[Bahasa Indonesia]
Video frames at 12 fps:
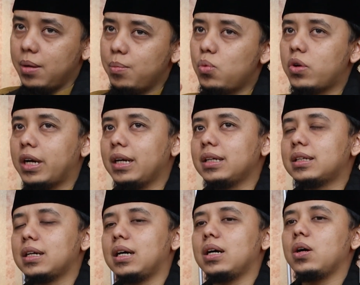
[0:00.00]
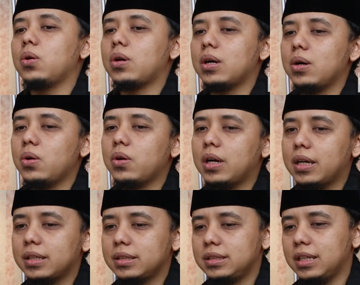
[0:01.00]
Bukankah
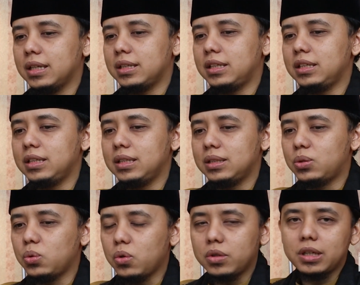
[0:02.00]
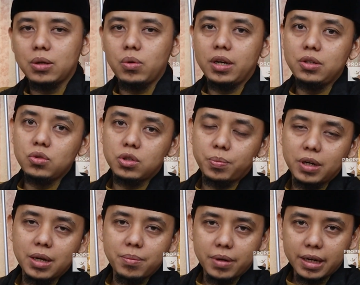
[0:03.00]
orang-orang yang diturunkan wahyu
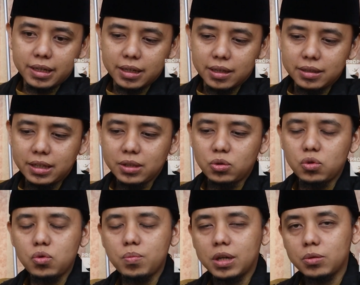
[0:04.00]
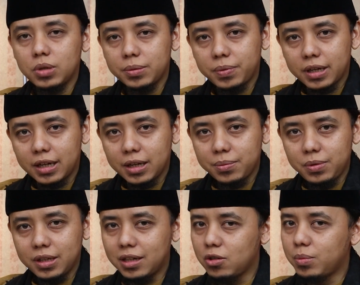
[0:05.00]
kepada mereka, yaitu umat-umat para
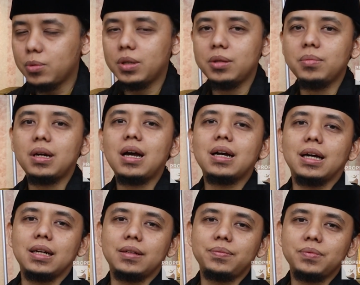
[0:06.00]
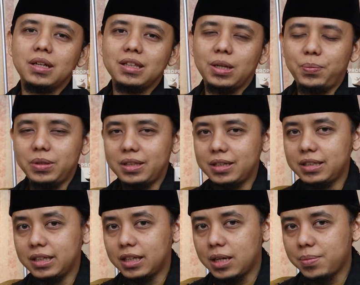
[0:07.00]
nabi adalah umat-umat yang berakal? Tapi
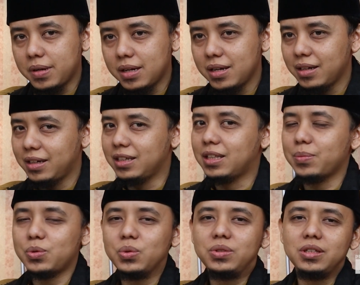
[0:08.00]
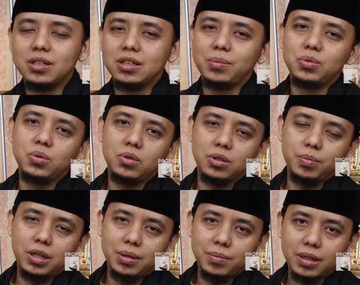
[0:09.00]
ternyata apa? Kitab suci tetap turun
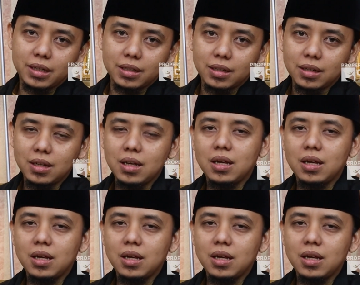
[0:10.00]
kepada mereka.